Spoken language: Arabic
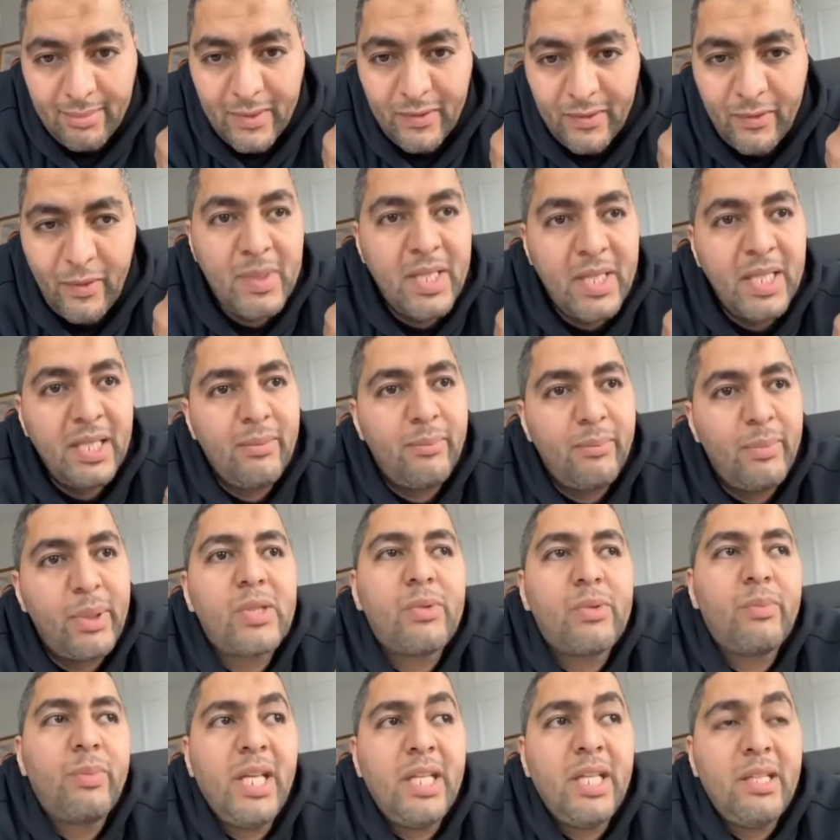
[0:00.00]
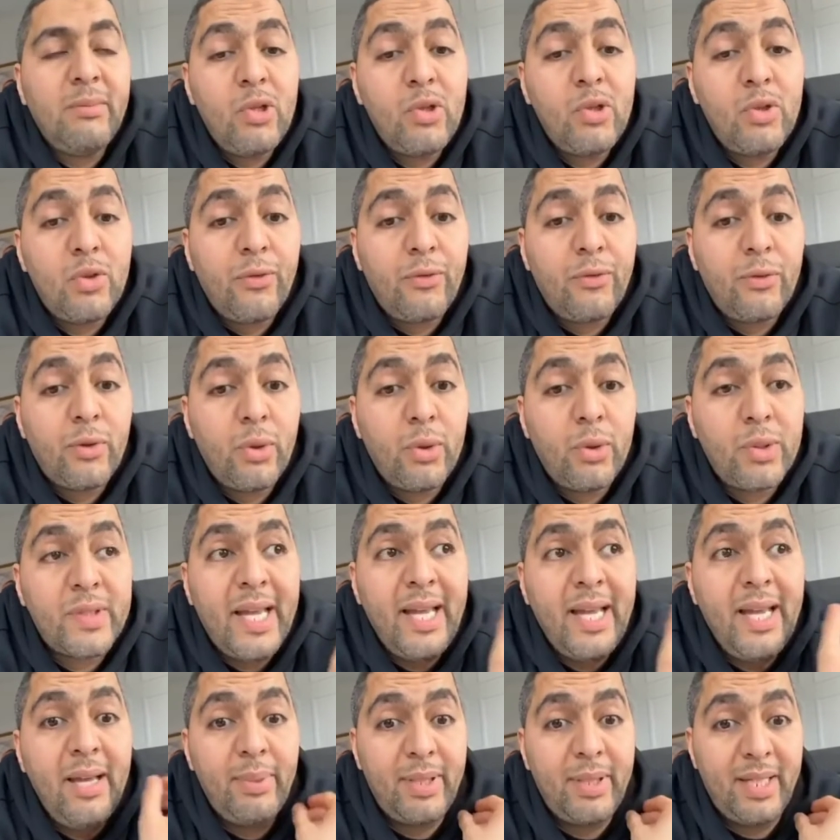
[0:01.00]
فهمتيني باش بنادم يشوفك
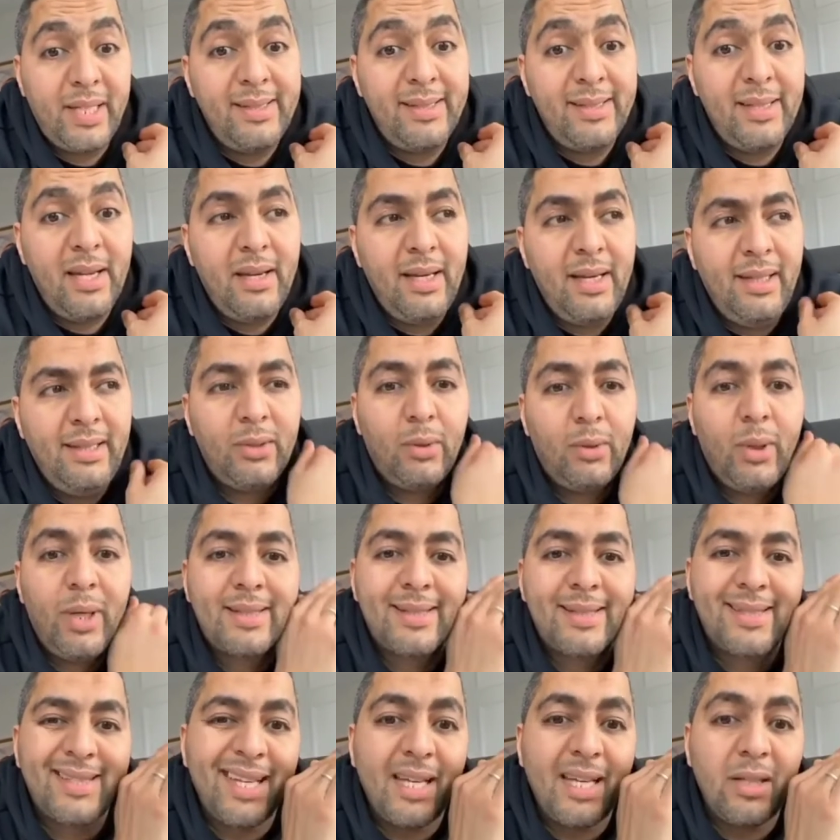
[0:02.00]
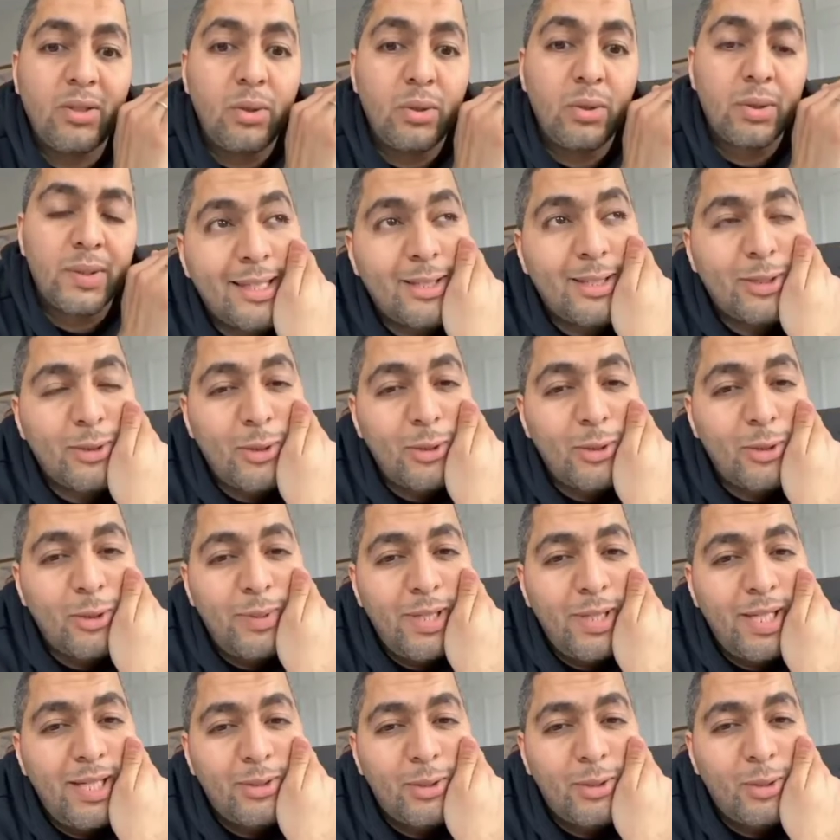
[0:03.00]
وصحابك انت راه عندك واحد 16
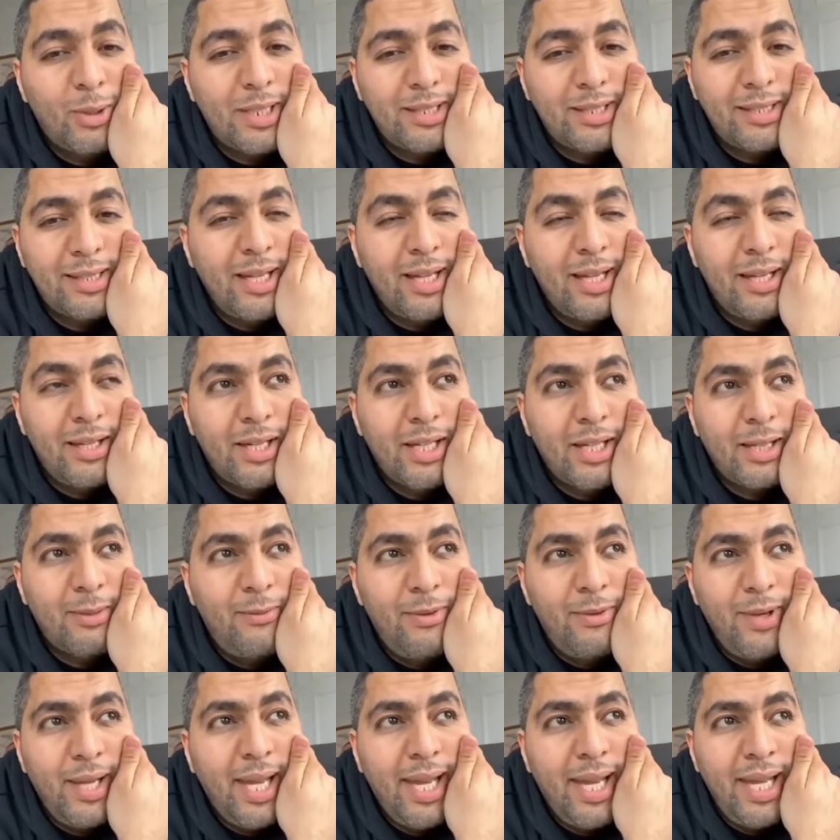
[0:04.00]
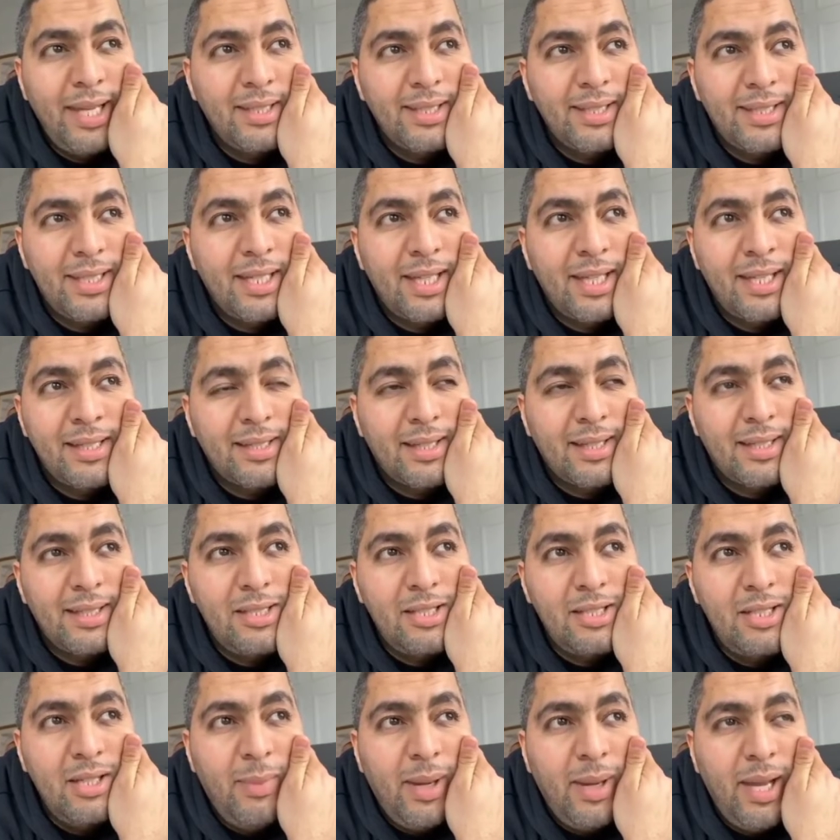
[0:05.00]
طوموبيله كنت راكب فيها انا كي كانت
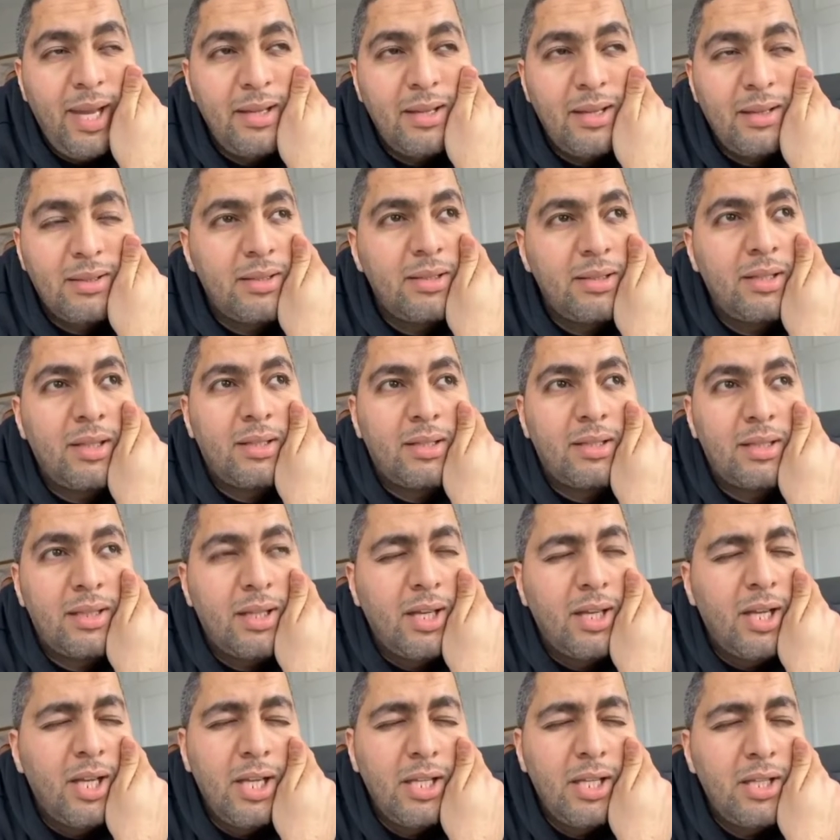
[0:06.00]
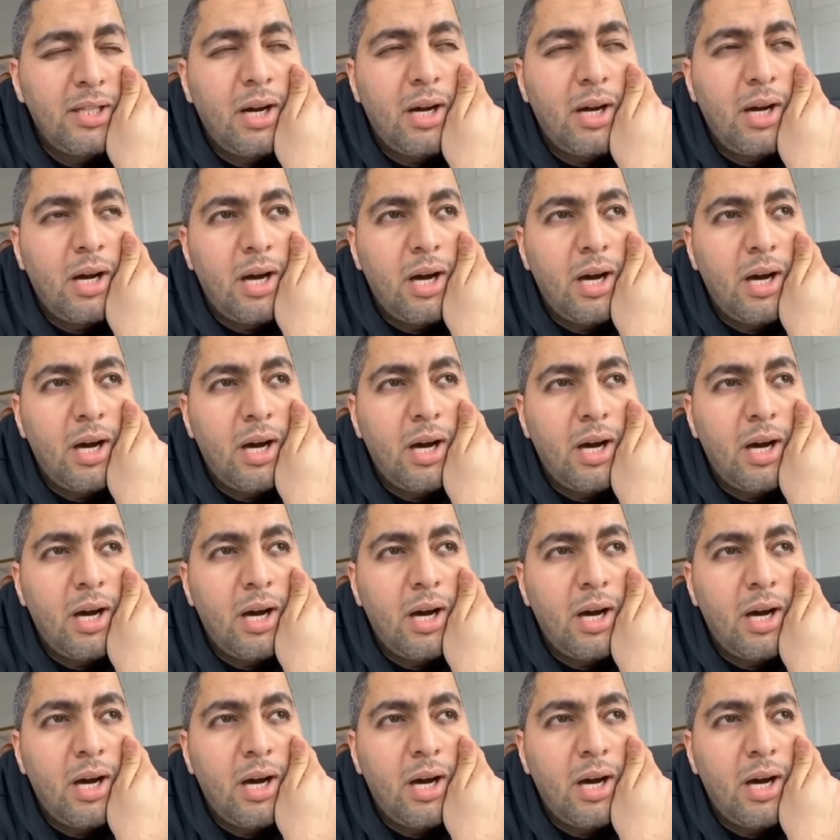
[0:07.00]
غتجي معايا ناري يا